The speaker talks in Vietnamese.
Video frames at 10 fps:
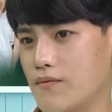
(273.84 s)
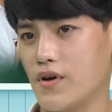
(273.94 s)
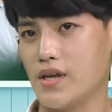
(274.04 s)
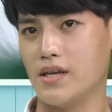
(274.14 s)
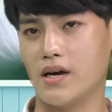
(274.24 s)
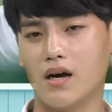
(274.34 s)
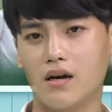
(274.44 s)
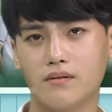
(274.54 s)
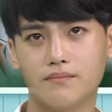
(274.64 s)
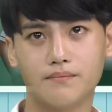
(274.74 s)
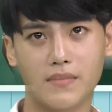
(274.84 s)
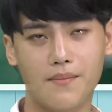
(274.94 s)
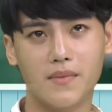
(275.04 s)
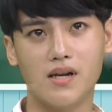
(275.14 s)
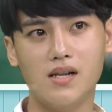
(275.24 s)
vì uh, em
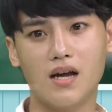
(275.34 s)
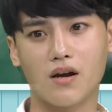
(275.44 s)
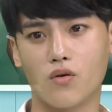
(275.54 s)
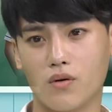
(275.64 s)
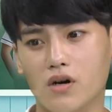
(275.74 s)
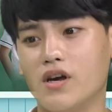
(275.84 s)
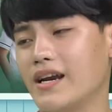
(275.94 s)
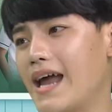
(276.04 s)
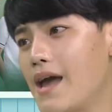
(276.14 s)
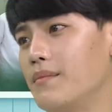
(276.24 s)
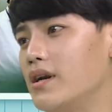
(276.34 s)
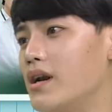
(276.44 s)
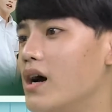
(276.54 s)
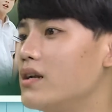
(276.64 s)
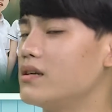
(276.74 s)
nghĩ là người hiện đại mình
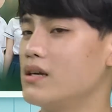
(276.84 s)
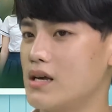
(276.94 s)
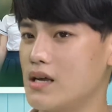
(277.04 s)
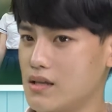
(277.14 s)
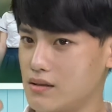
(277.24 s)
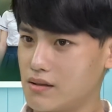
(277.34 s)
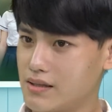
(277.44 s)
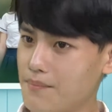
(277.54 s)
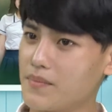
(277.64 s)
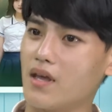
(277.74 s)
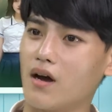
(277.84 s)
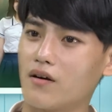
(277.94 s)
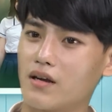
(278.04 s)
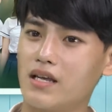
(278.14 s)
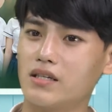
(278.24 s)
nên chấp nhận
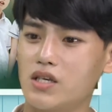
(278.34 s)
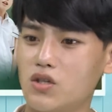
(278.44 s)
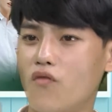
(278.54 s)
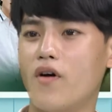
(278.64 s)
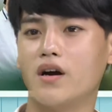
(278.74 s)
cái cái số phận